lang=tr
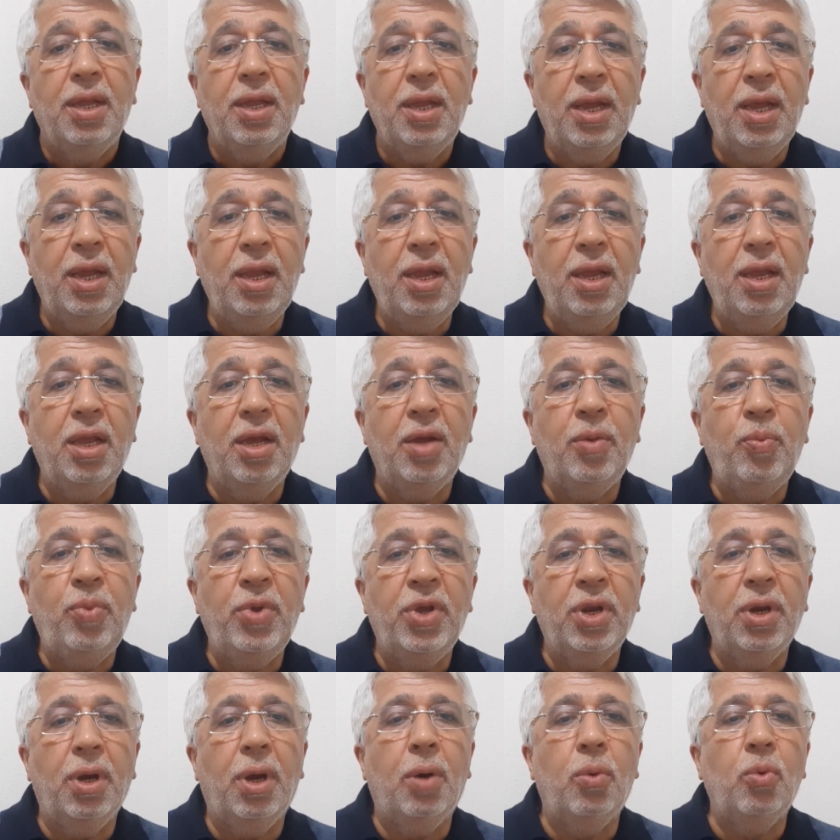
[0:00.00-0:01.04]
eliyle
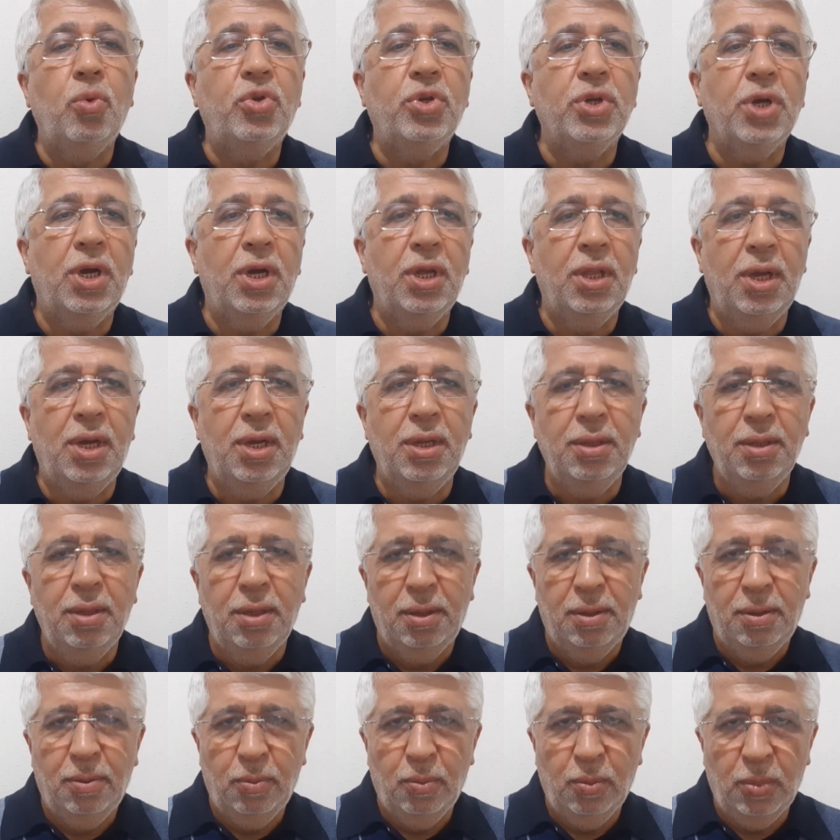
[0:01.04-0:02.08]
bir avuç alan
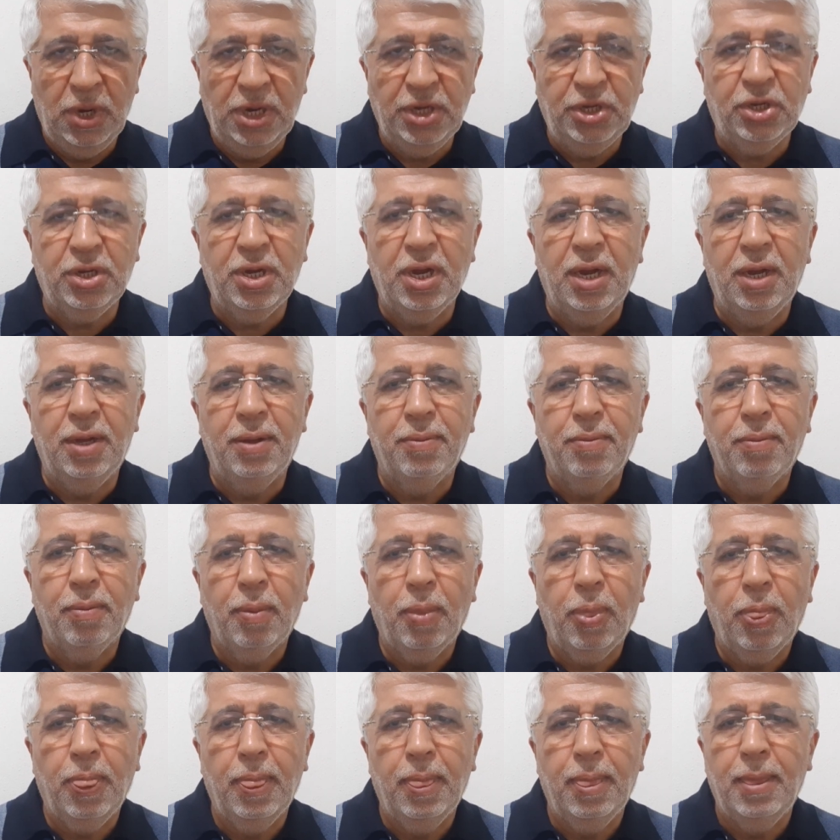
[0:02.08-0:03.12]
başka
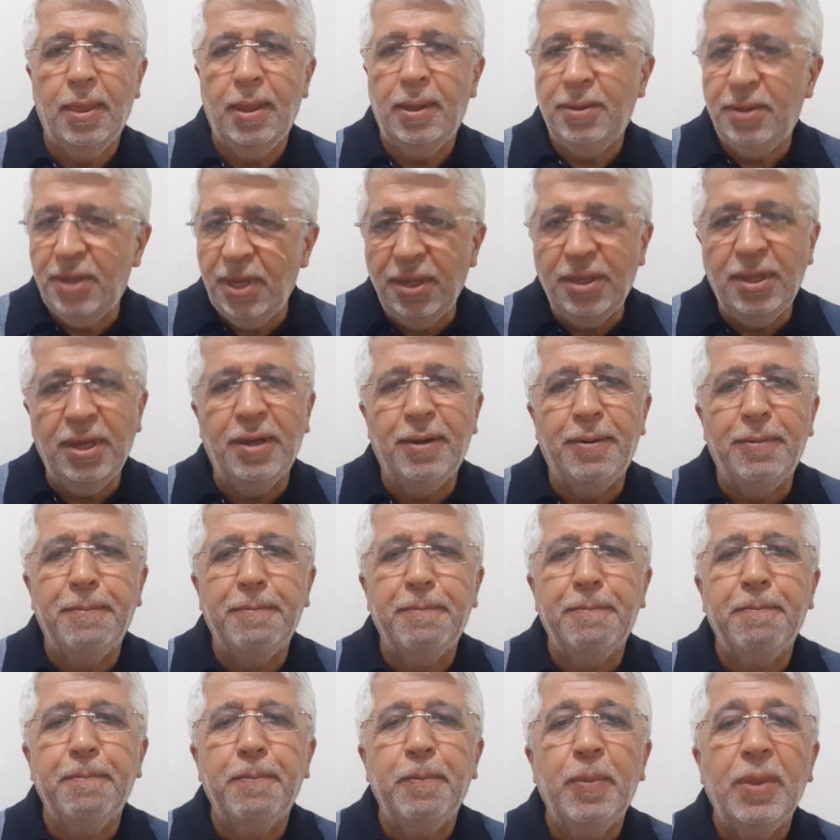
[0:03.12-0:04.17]
dedi.''
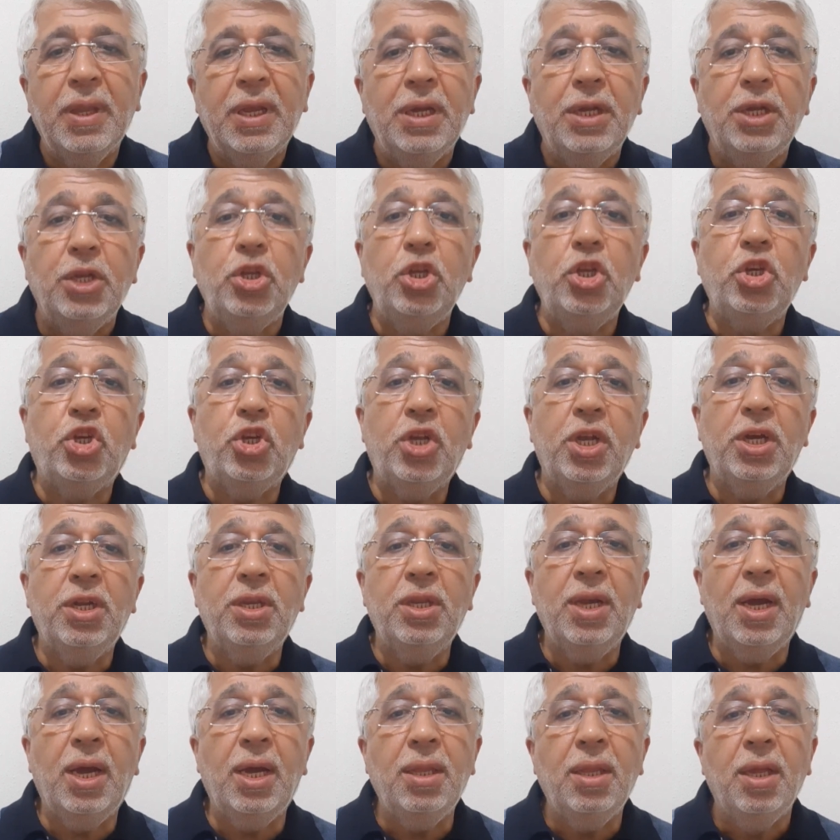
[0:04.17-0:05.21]

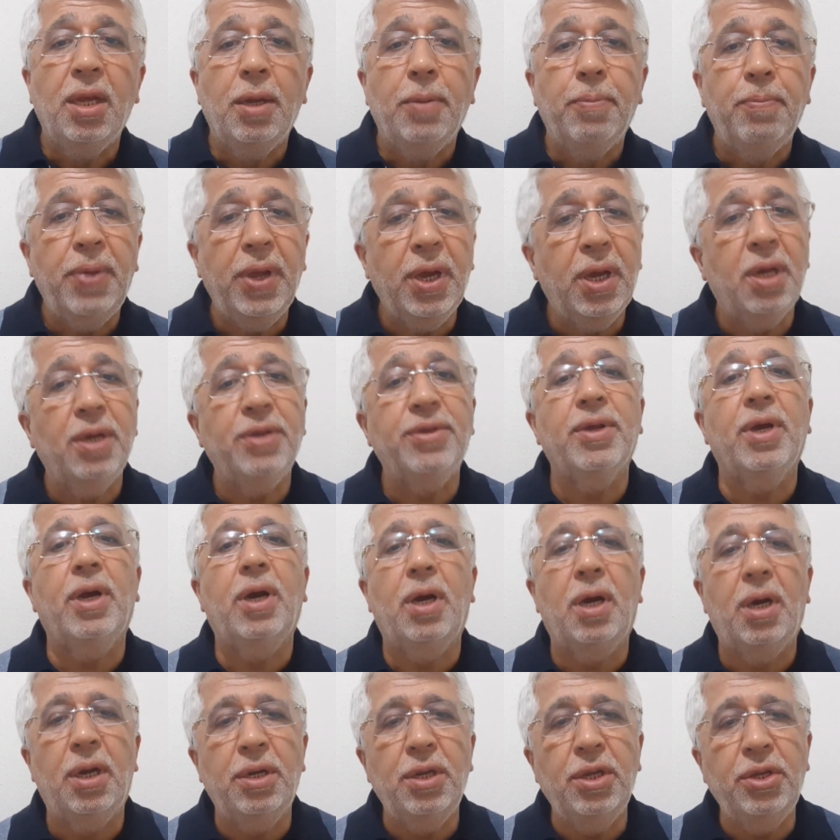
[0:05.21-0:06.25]
İçlerinden pek azı
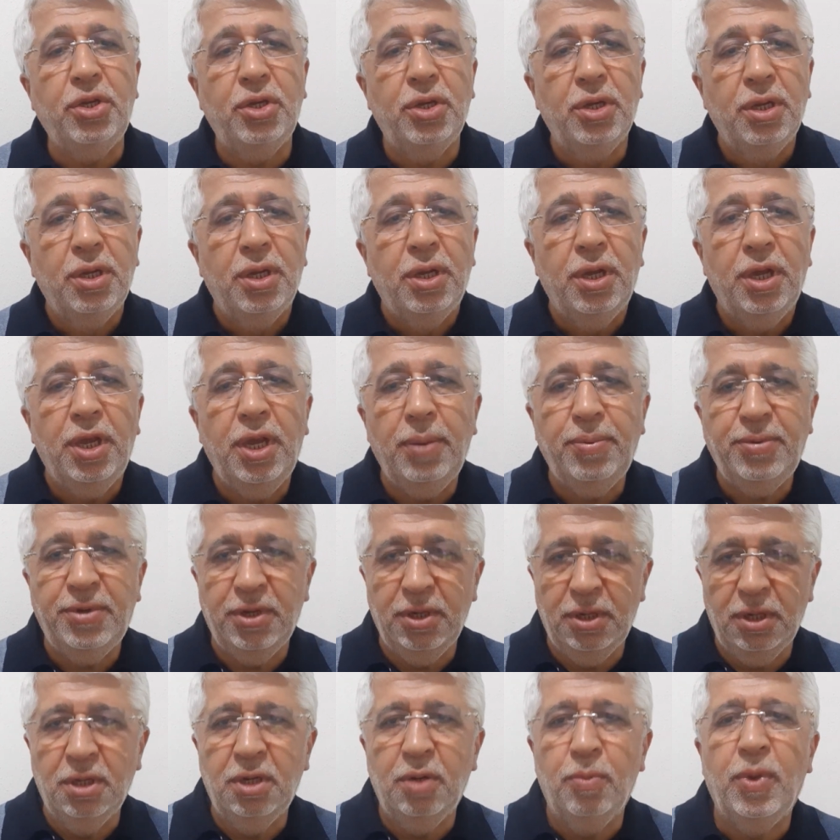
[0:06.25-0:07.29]
hariç hepsi
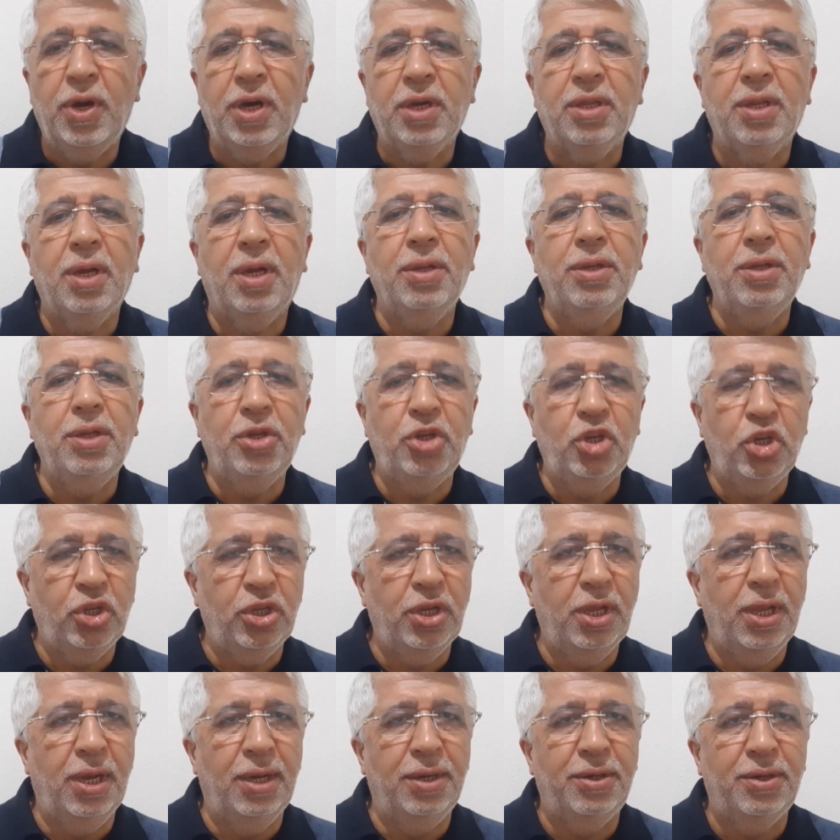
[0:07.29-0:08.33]
ırmaktan
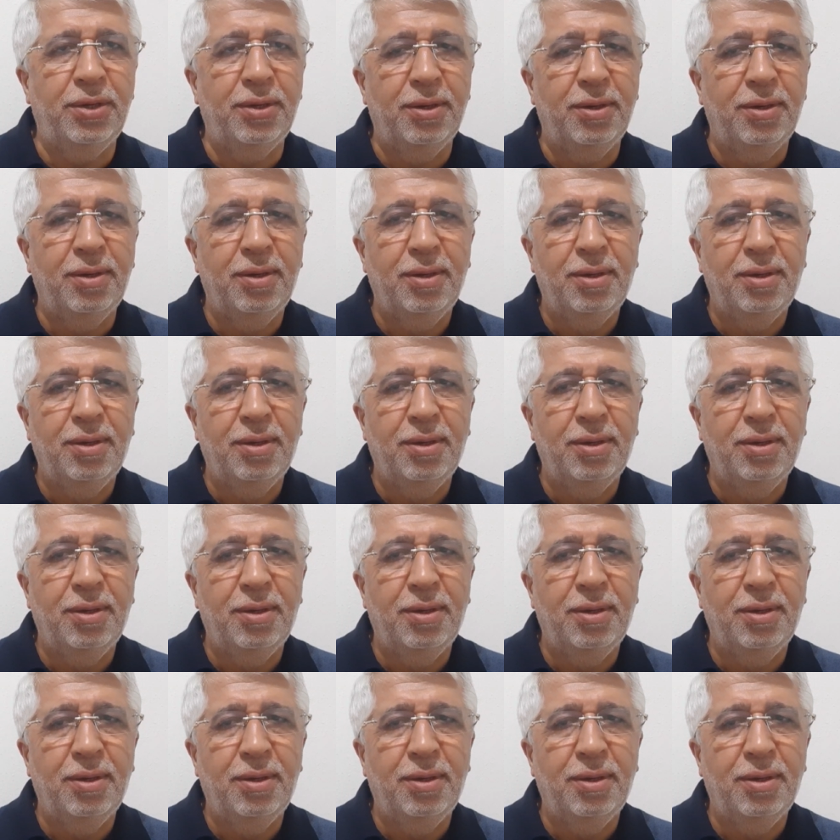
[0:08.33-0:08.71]
içtiler.